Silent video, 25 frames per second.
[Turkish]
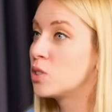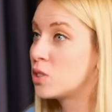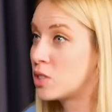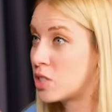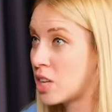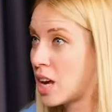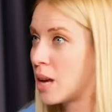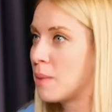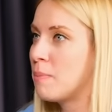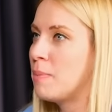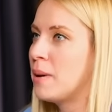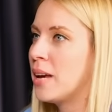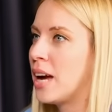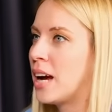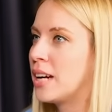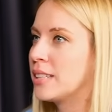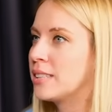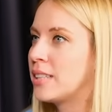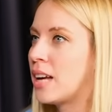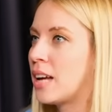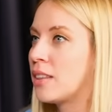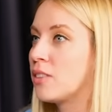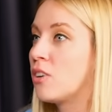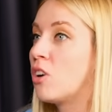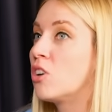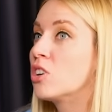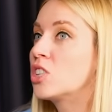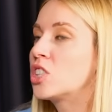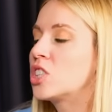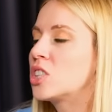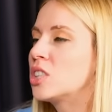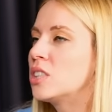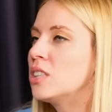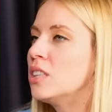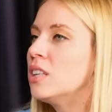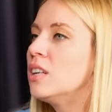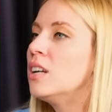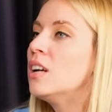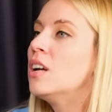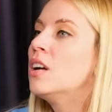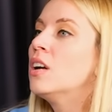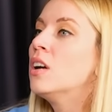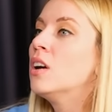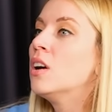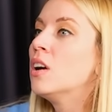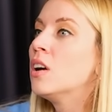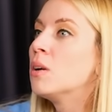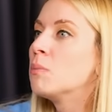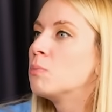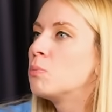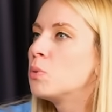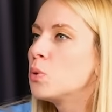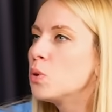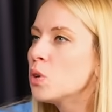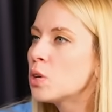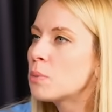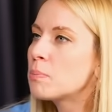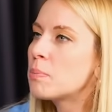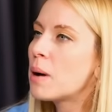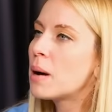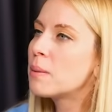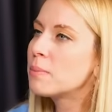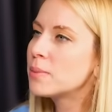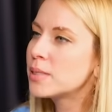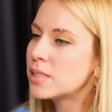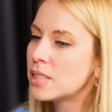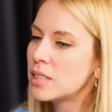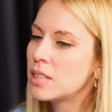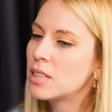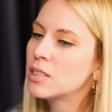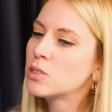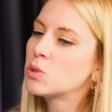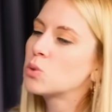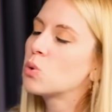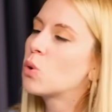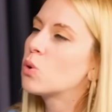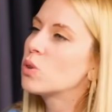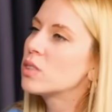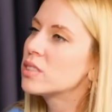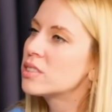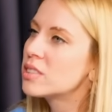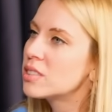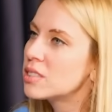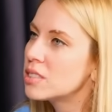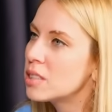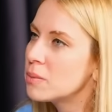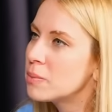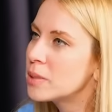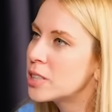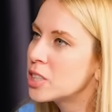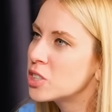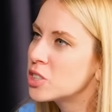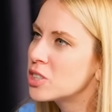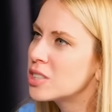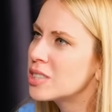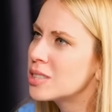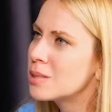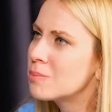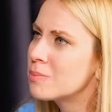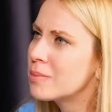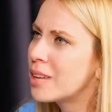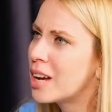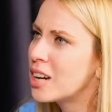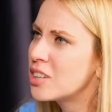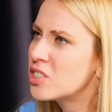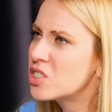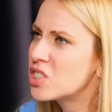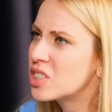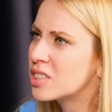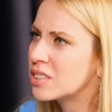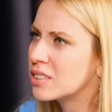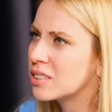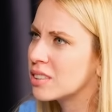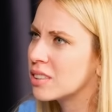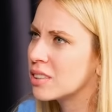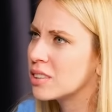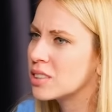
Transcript: Şey bir yerden aşırı büyük. Ben mesela sonrasında birkaç isimler çıktı.